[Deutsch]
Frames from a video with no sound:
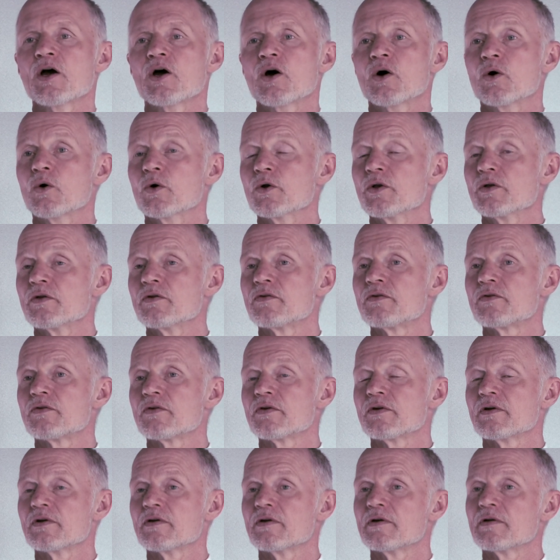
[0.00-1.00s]
und
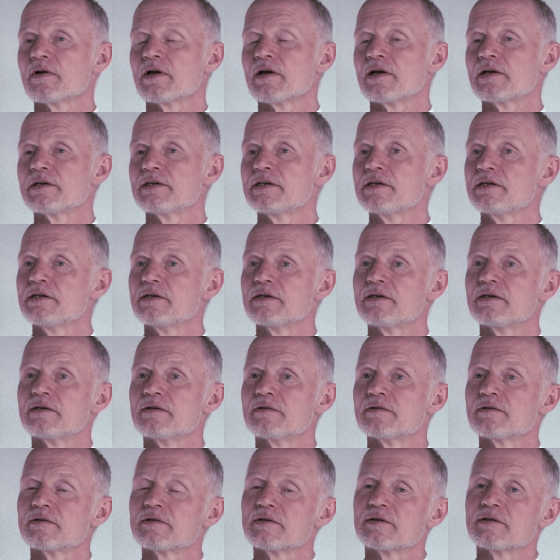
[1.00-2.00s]
äh,
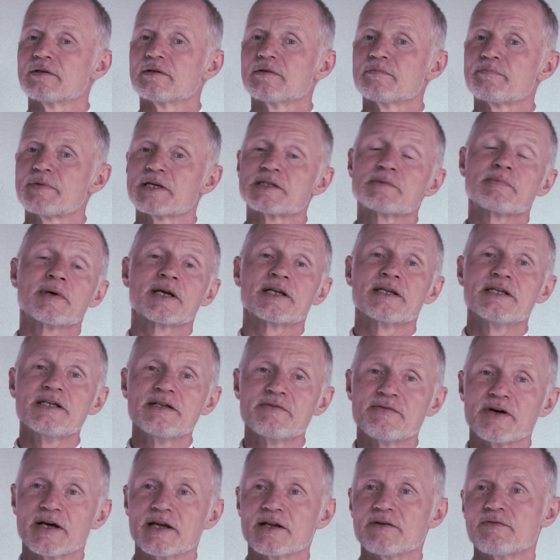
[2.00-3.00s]
die äh,
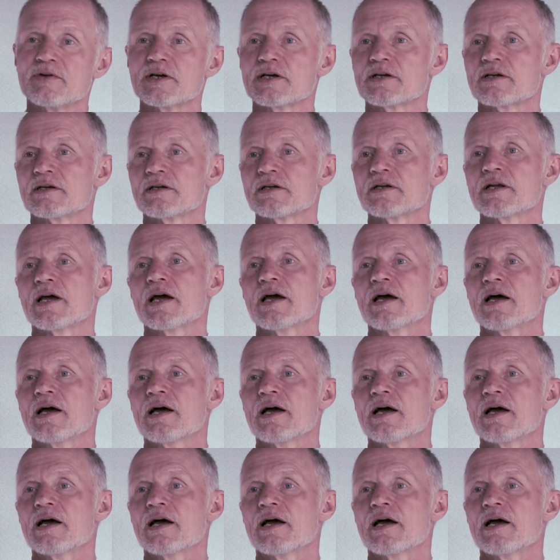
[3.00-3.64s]
Perspektive entwickeln,